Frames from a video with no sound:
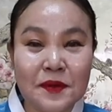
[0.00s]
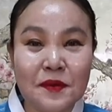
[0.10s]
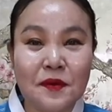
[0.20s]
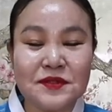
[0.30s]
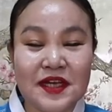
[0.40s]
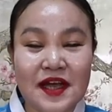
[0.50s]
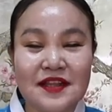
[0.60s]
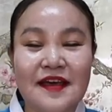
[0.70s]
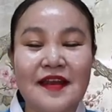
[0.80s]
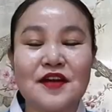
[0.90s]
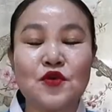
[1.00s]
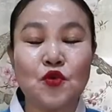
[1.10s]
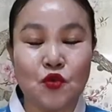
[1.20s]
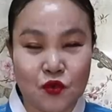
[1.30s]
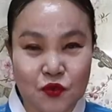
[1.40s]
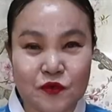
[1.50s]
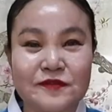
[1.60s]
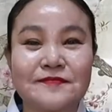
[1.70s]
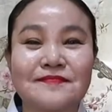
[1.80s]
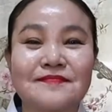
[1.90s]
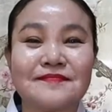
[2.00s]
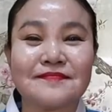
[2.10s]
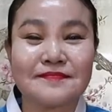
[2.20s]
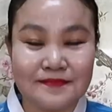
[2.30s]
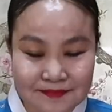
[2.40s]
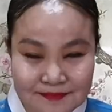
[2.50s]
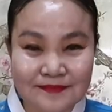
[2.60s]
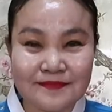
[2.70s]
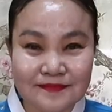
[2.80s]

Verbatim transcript: 번호 생각나는 거 6. 6번. 응.